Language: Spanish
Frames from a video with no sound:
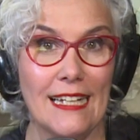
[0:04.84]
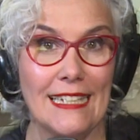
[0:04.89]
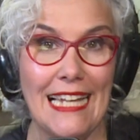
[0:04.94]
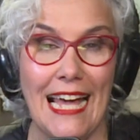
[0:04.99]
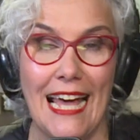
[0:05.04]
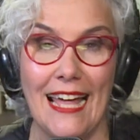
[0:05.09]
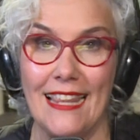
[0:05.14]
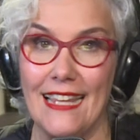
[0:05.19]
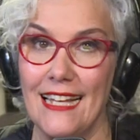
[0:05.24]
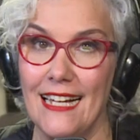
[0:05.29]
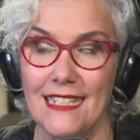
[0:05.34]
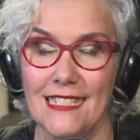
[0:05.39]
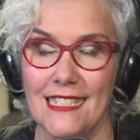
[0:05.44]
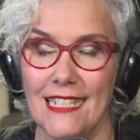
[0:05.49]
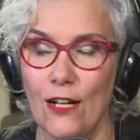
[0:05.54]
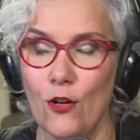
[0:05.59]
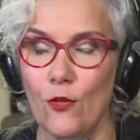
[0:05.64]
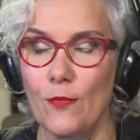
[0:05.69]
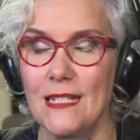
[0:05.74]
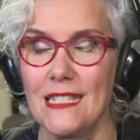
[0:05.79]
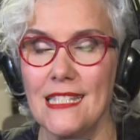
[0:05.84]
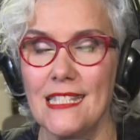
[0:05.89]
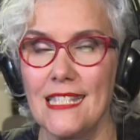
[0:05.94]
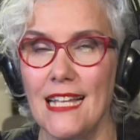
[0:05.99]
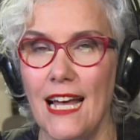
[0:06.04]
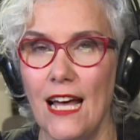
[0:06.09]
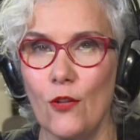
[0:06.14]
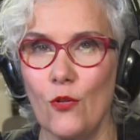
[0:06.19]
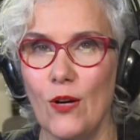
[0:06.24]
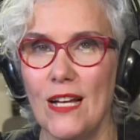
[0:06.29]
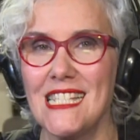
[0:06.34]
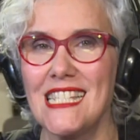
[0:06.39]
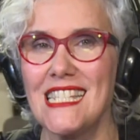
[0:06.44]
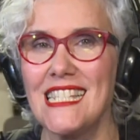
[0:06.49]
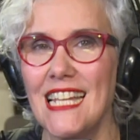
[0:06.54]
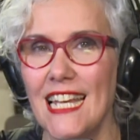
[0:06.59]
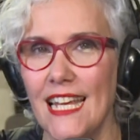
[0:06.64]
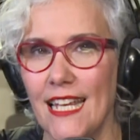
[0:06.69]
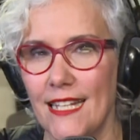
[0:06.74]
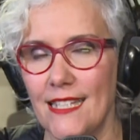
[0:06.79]
nada, ya ha comenzado.
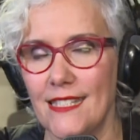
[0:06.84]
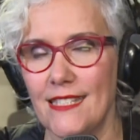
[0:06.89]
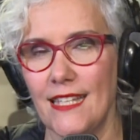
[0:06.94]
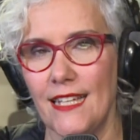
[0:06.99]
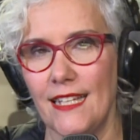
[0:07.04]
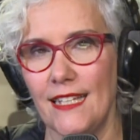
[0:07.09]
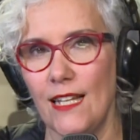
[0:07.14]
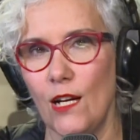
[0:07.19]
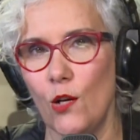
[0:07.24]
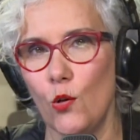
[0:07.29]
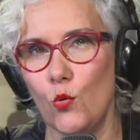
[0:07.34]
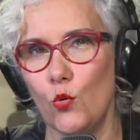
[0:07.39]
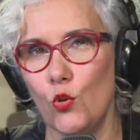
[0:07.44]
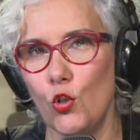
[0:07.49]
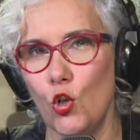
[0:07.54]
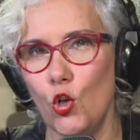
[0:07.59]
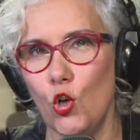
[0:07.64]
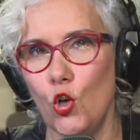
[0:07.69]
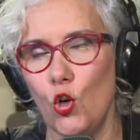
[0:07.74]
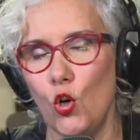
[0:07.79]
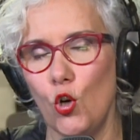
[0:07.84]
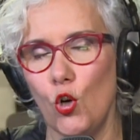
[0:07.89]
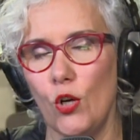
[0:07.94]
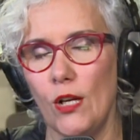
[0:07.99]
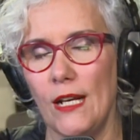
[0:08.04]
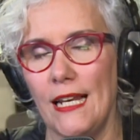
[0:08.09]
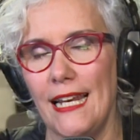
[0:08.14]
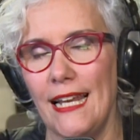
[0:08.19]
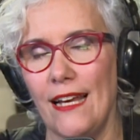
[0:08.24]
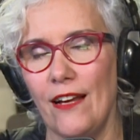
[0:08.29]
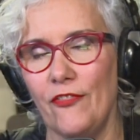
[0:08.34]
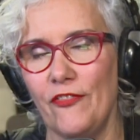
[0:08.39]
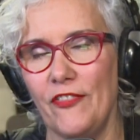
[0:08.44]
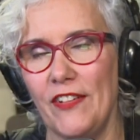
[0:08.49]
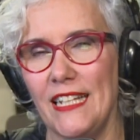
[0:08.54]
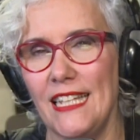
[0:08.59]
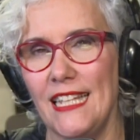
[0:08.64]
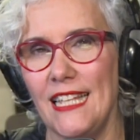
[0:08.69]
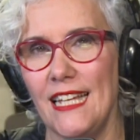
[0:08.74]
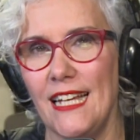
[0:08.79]
Ayer se inauguró la
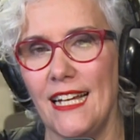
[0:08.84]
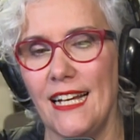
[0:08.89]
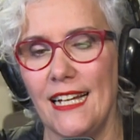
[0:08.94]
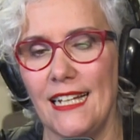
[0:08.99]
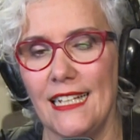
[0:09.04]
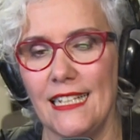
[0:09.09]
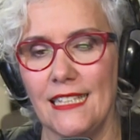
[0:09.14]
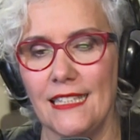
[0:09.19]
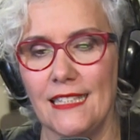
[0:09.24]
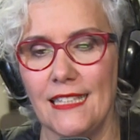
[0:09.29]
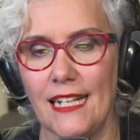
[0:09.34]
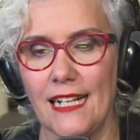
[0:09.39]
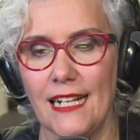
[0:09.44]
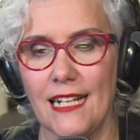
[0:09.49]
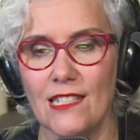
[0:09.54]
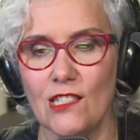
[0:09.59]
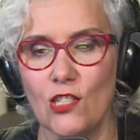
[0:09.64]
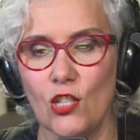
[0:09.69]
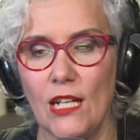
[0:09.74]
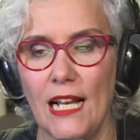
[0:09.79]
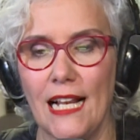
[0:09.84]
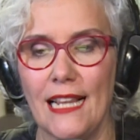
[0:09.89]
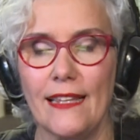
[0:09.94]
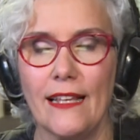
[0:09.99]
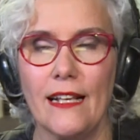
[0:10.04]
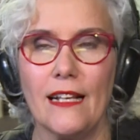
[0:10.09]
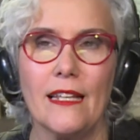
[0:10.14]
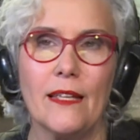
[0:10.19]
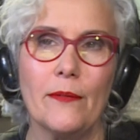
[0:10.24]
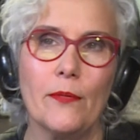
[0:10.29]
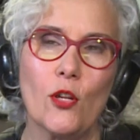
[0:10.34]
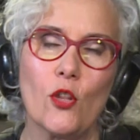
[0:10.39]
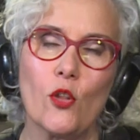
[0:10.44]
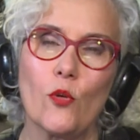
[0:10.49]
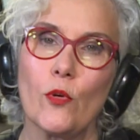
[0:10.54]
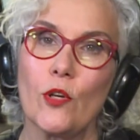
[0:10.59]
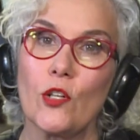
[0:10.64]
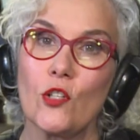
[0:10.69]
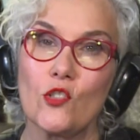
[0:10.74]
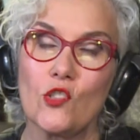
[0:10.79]
Feria Internacional del Libro de
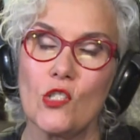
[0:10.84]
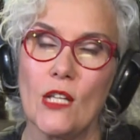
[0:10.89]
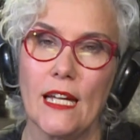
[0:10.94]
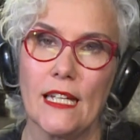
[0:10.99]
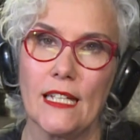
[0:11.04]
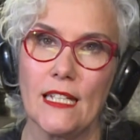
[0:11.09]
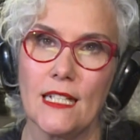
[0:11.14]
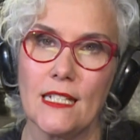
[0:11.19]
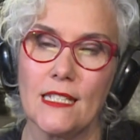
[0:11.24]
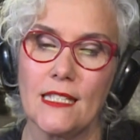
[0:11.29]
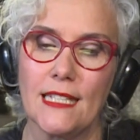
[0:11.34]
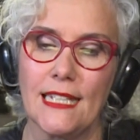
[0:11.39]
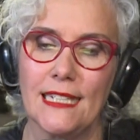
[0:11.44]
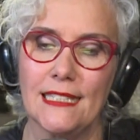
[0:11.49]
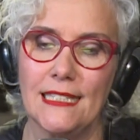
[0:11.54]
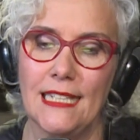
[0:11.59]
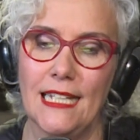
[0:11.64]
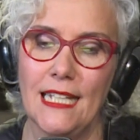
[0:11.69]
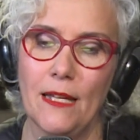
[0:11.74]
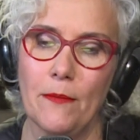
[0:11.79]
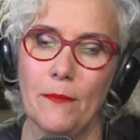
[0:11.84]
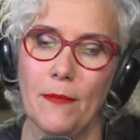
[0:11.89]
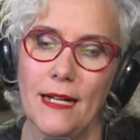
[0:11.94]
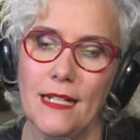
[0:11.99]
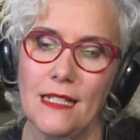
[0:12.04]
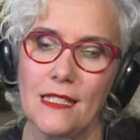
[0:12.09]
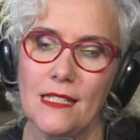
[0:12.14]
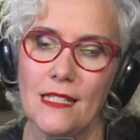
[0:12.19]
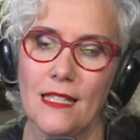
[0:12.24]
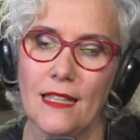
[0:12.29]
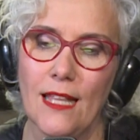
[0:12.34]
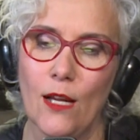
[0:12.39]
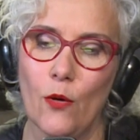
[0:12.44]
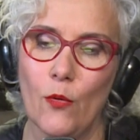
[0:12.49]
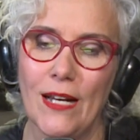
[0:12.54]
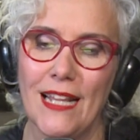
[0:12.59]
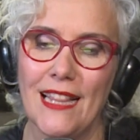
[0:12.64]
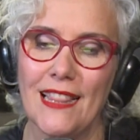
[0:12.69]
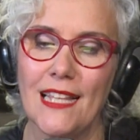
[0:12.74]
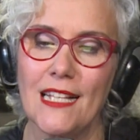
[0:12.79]
Buenos Aires, que tiene más de
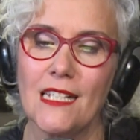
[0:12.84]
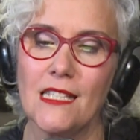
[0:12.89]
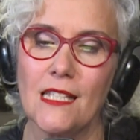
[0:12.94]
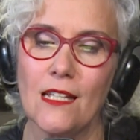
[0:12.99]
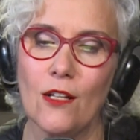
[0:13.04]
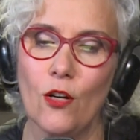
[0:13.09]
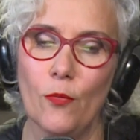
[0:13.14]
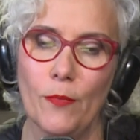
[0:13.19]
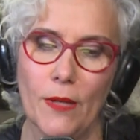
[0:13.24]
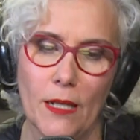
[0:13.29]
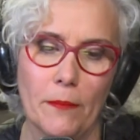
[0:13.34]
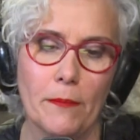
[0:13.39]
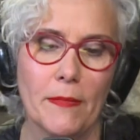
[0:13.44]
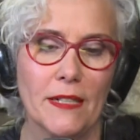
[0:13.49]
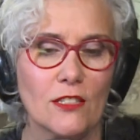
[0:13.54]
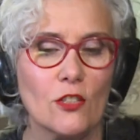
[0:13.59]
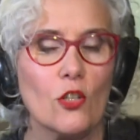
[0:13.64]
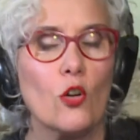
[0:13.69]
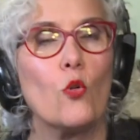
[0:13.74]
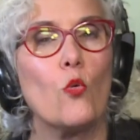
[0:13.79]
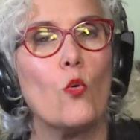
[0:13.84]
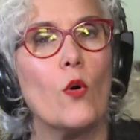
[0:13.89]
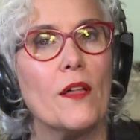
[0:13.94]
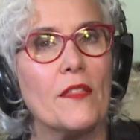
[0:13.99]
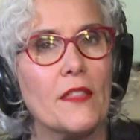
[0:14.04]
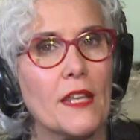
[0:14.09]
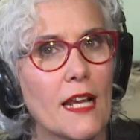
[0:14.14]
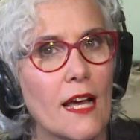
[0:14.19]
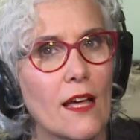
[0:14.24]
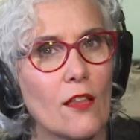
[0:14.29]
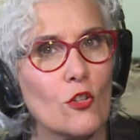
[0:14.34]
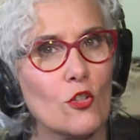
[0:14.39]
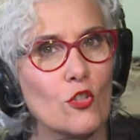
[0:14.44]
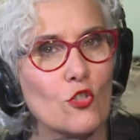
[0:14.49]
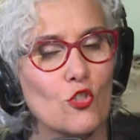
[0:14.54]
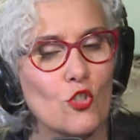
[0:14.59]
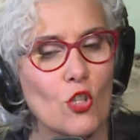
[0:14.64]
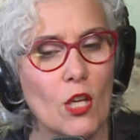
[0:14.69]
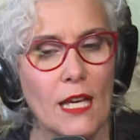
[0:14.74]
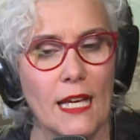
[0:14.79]
45 mil metros
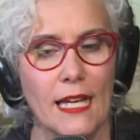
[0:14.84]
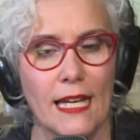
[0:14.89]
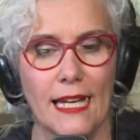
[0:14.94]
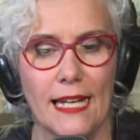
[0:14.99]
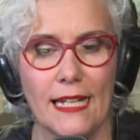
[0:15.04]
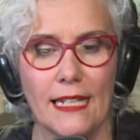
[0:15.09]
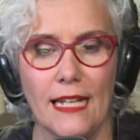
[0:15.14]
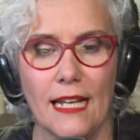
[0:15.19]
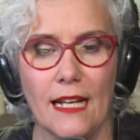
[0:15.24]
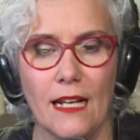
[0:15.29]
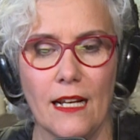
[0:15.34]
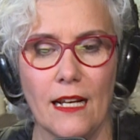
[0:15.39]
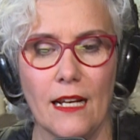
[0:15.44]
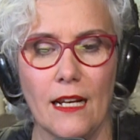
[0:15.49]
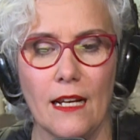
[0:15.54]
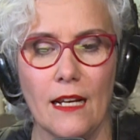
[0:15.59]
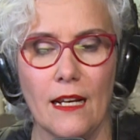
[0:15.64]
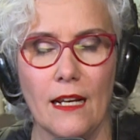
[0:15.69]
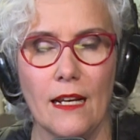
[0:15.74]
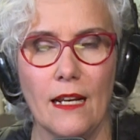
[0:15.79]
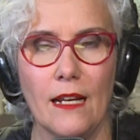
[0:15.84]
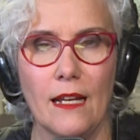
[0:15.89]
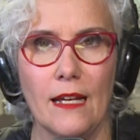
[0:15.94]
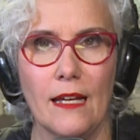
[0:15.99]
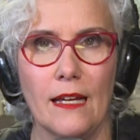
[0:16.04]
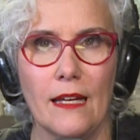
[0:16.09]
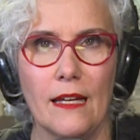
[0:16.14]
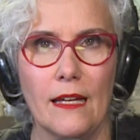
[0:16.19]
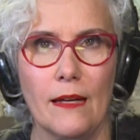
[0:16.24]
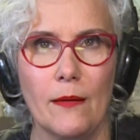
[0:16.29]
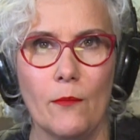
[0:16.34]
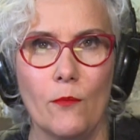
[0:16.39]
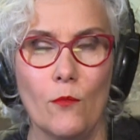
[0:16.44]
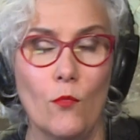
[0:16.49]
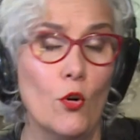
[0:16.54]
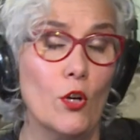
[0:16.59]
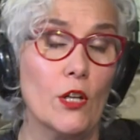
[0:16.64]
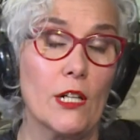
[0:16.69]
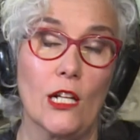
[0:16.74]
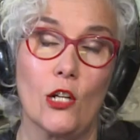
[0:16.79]
cuadrados en el eh,
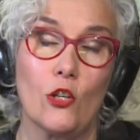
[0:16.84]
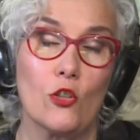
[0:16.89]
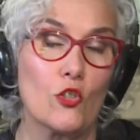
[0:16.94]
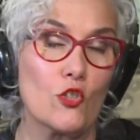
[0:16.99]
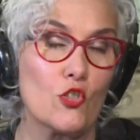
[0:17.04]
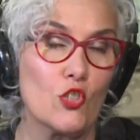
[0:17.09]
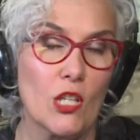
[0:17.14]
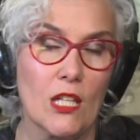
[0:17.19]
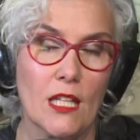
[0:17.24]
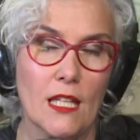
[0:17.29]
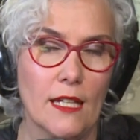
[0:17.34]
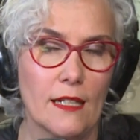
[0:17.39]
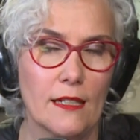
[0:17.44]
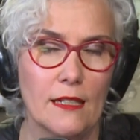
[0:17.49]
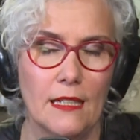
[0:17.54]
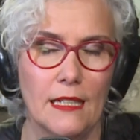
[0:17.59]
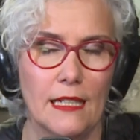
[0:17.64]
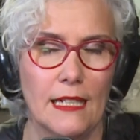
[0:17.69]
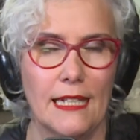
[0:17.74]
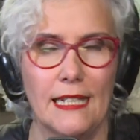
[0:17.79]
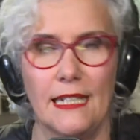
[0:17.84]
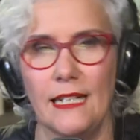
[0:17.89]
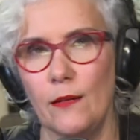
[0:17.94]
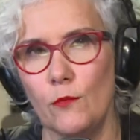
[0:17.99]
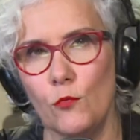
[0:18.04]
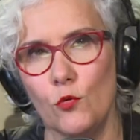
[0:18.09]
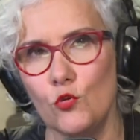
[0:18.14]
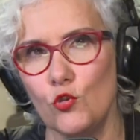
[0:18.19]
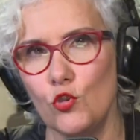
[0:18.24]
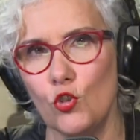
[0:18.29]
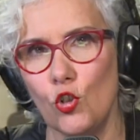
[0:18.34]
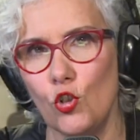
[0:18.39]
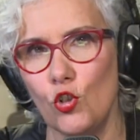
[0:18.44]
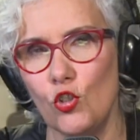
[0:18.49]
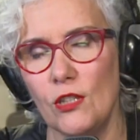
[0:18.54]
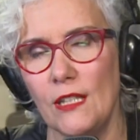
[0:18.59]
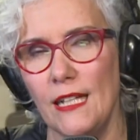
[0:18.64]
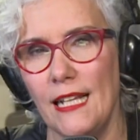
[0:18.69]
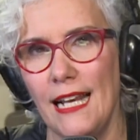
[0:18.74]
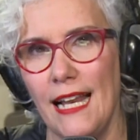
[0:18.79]
muy reconocida en el mundo
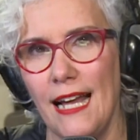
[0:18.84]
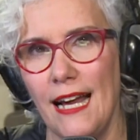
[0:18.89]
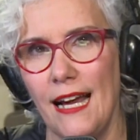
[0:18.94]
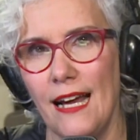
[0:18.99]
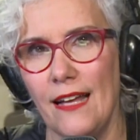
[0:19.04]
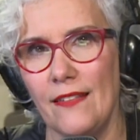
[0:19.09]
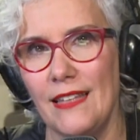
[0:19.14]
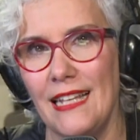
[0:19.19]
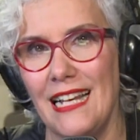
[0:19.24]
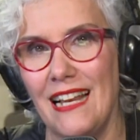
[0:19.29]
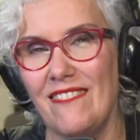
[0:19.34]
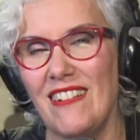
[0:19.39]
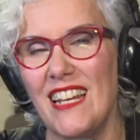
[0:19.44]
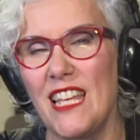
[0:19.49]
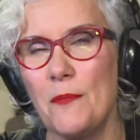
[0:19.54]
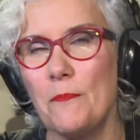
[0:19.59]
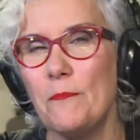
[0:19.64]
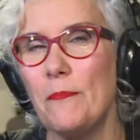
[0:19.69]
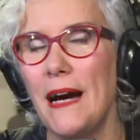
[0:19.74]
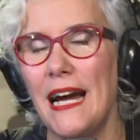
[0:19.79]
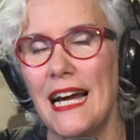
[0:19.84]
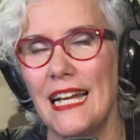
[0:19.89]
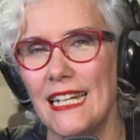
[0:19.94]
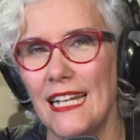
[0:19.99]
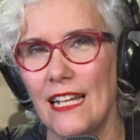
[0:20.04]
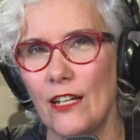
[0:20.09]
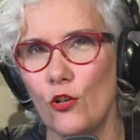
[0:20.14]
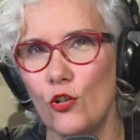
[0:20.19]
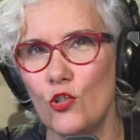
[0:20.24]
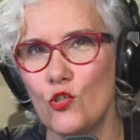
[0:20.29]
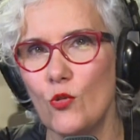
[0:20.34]
de la, del habla hispana, ¿no?